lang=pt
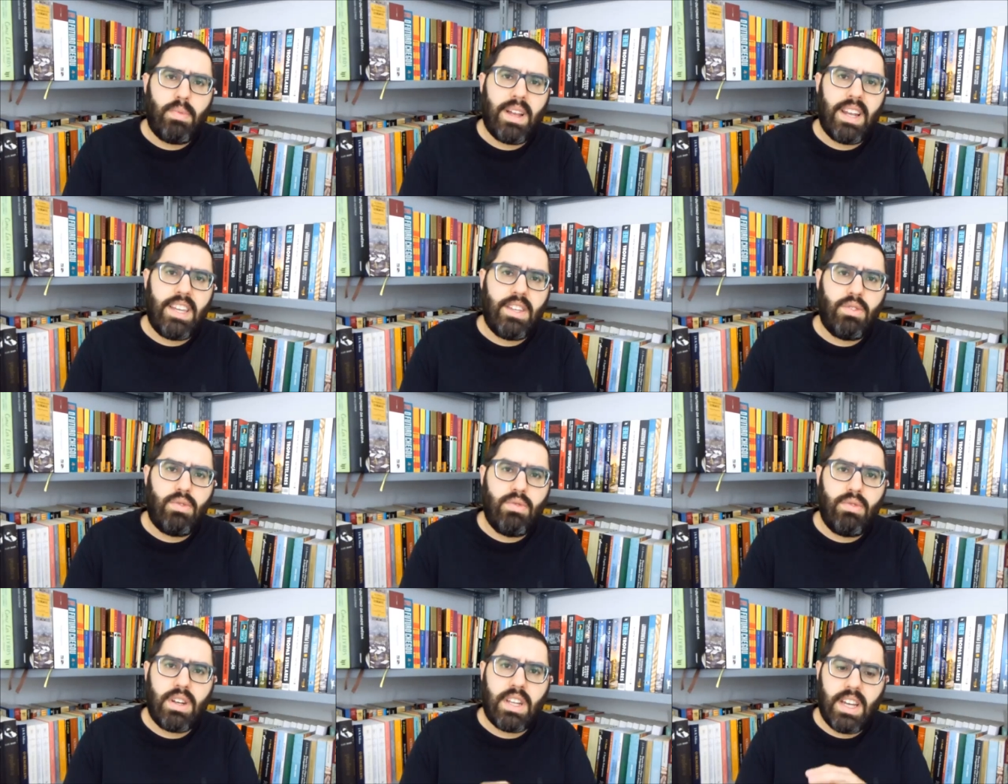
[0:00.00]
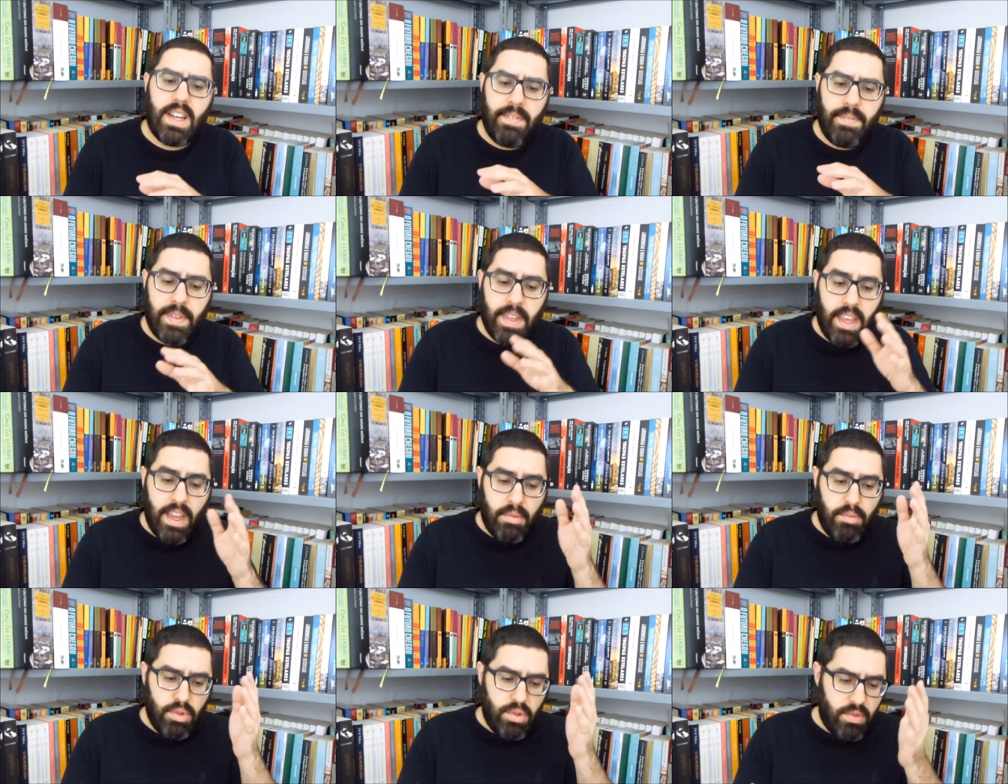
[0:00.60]
uma leitura
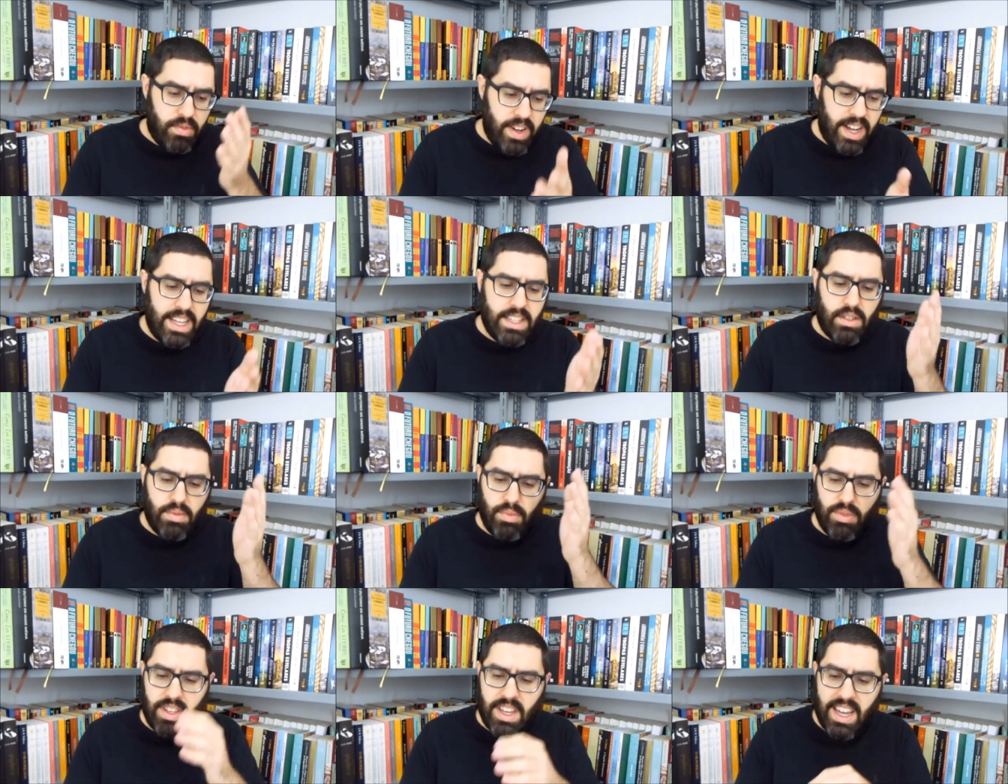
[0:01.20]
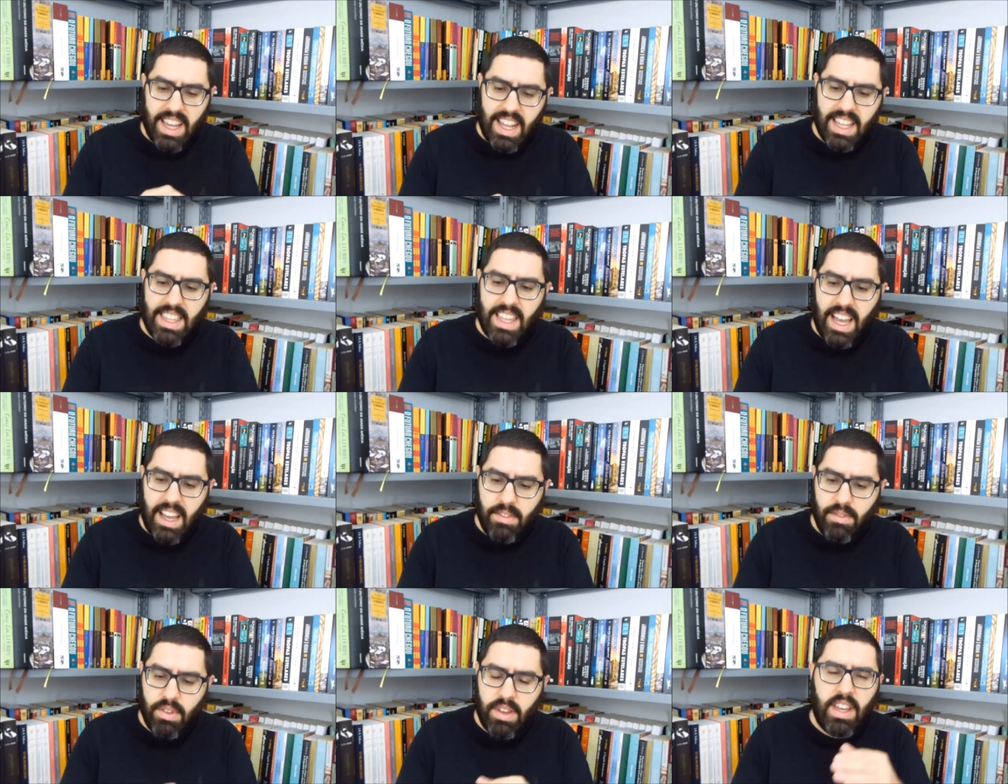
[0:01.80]
muito fácil, muito
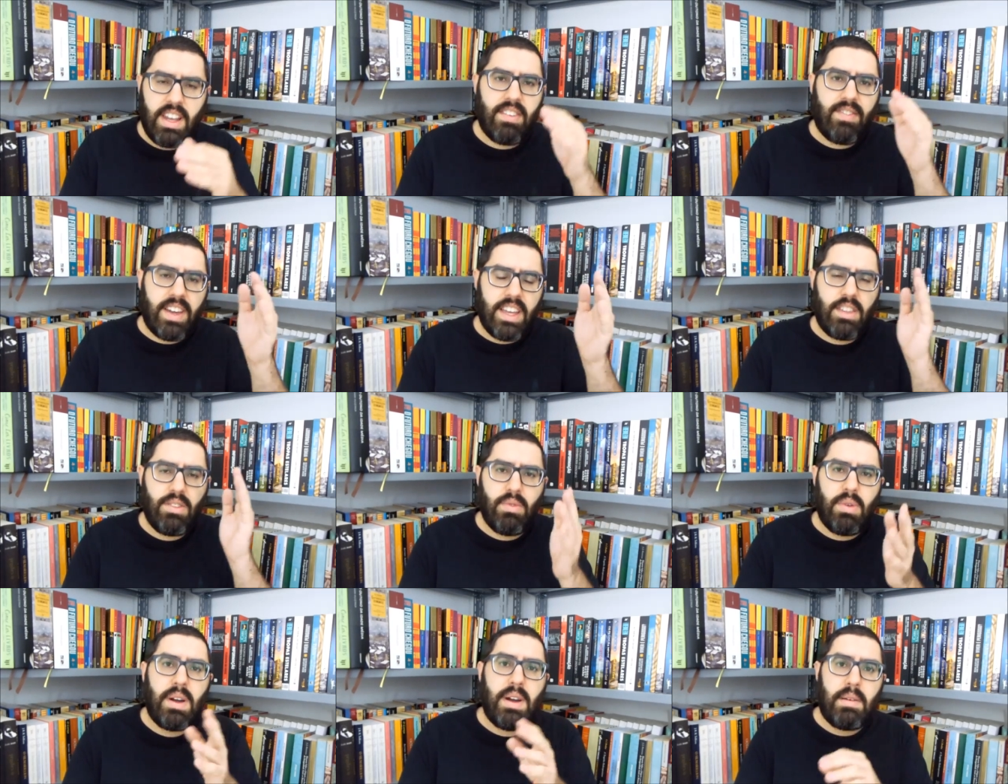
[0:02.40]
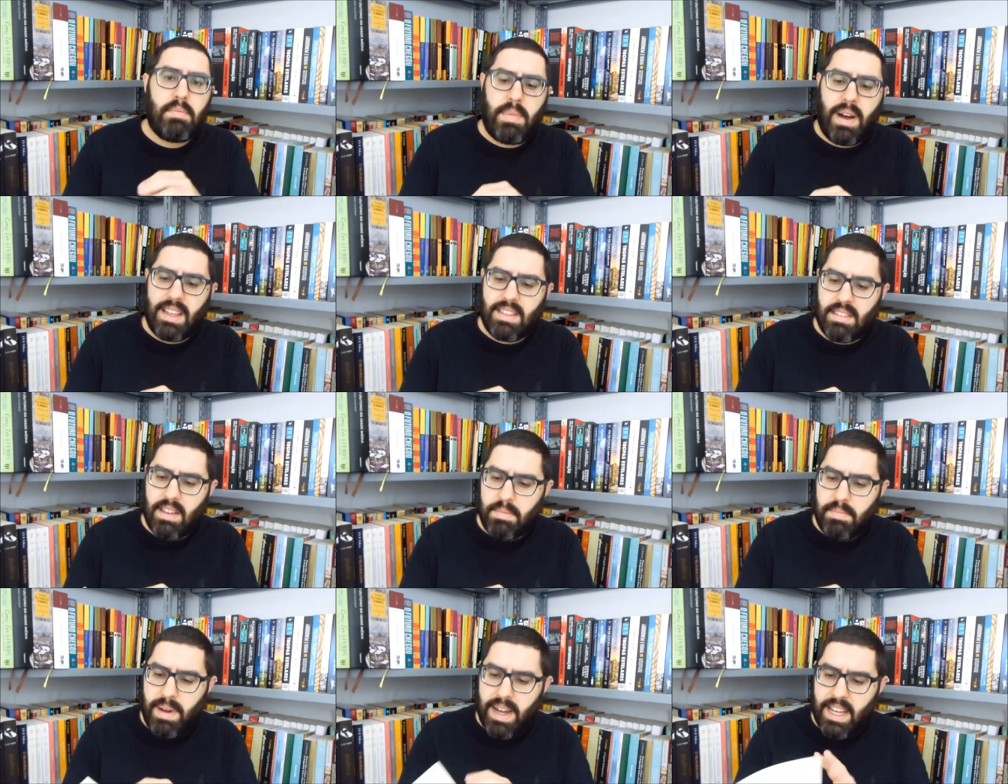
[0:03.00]
agradável, que ele vai indo
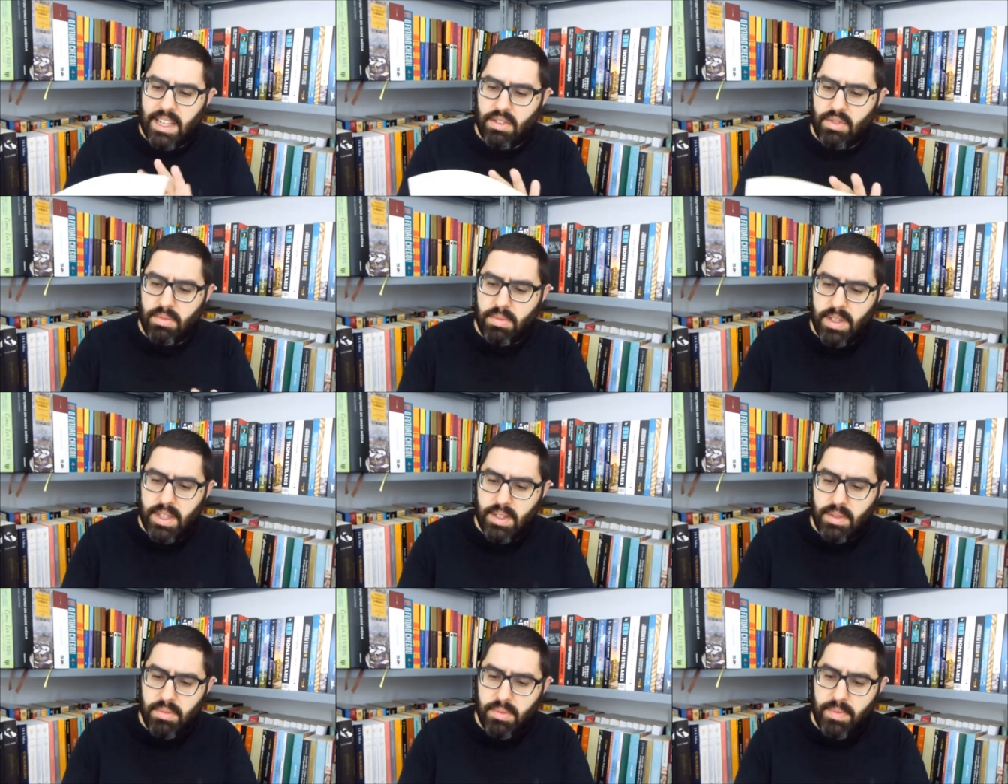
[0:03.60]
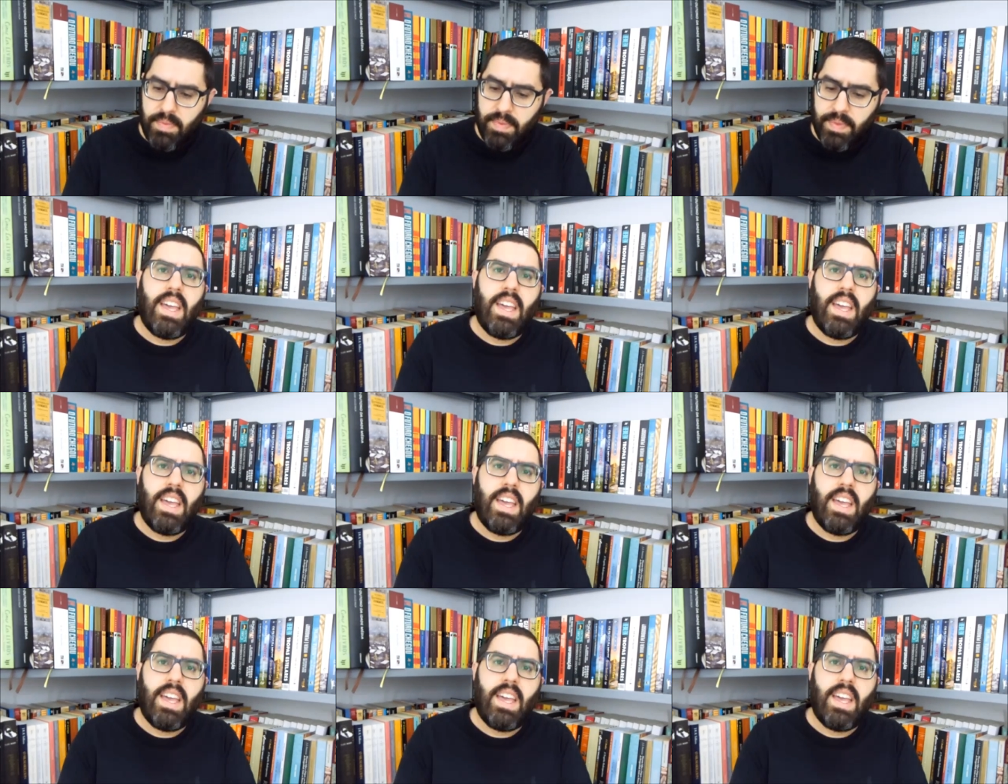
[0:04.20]
passo a passo mesmo.